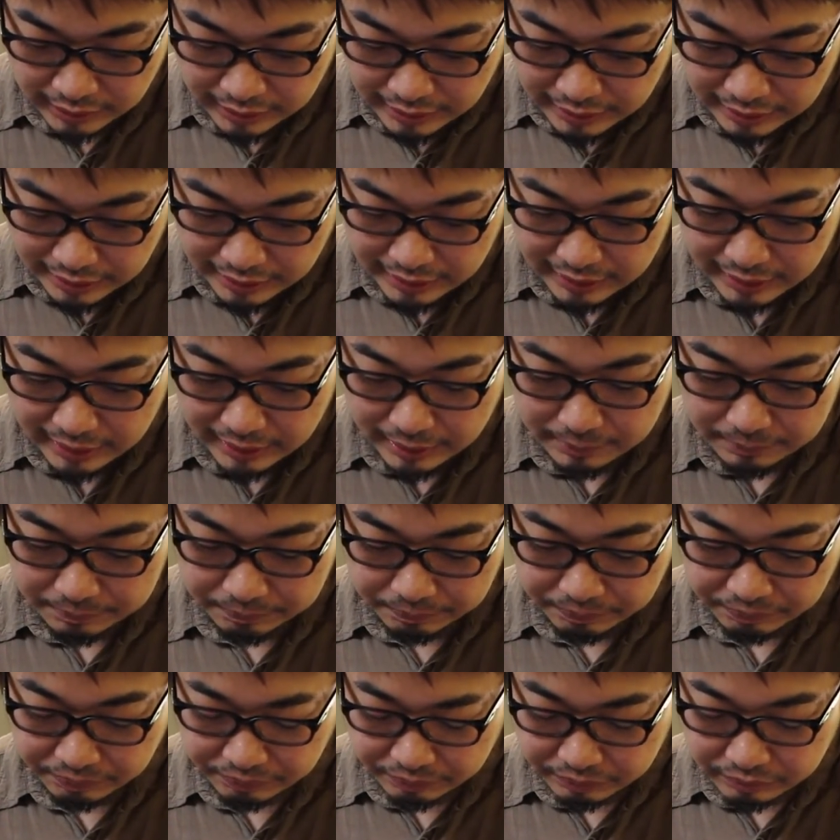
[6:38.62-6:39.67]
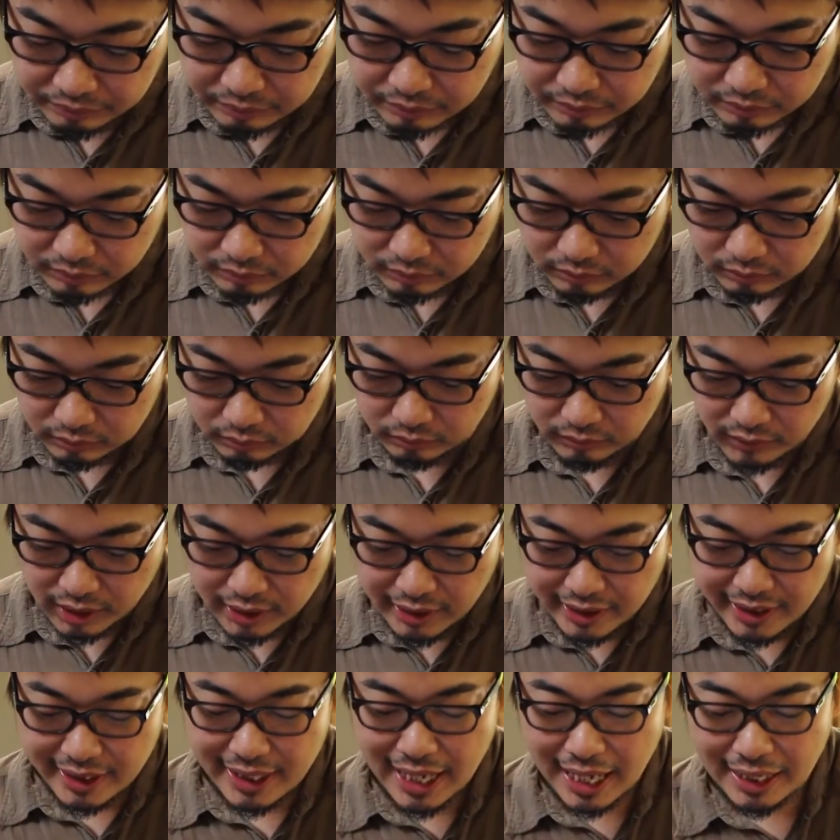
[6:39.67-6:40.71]
เอ่อ
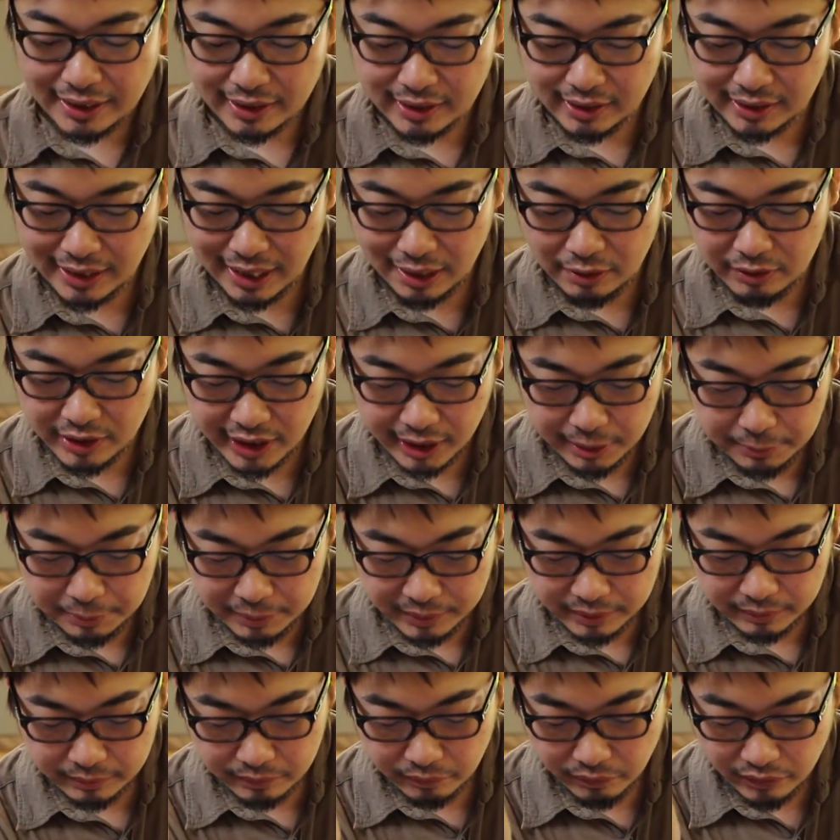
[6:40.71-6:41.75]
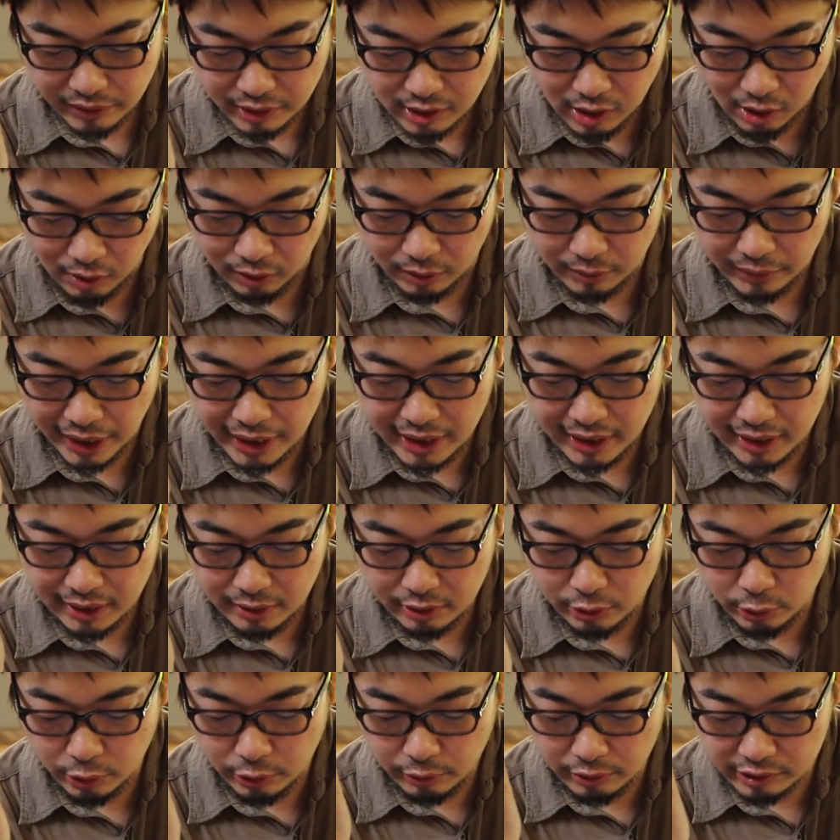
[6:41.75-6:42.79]
อีกอย่างหนึ่งแนวคิดของไอ้
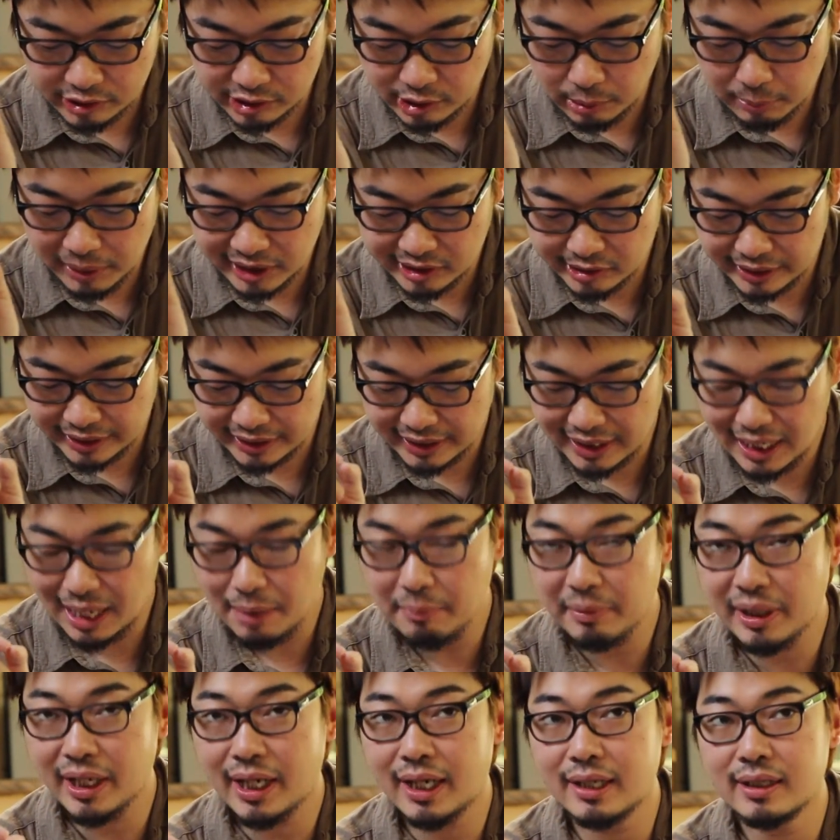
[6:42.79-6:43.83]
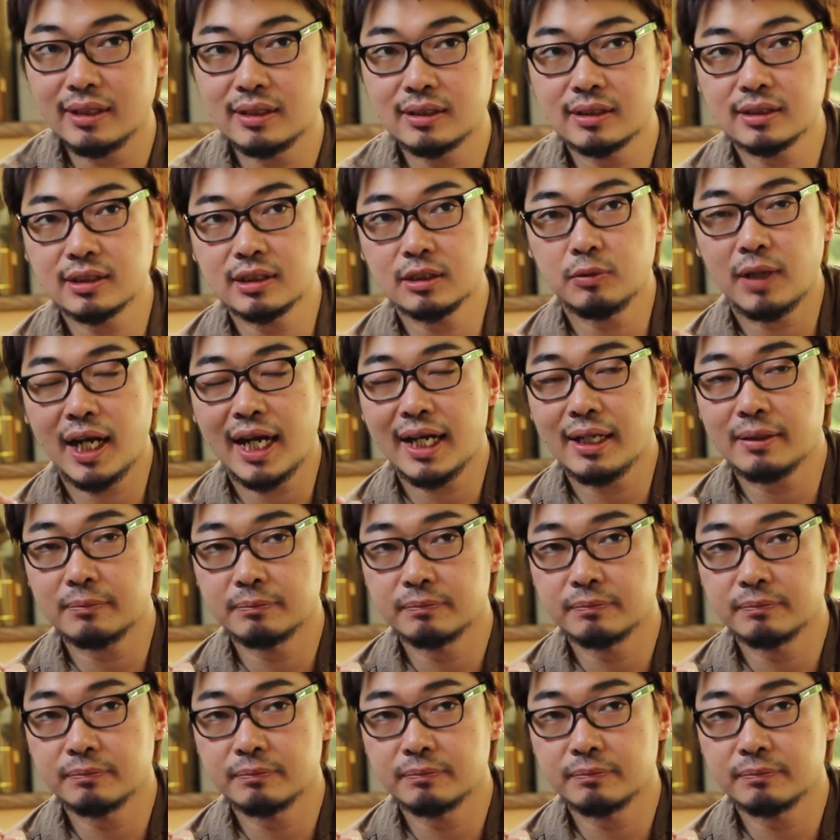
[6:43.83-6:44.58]
universal basic income อีกงานนึงก็คือว่า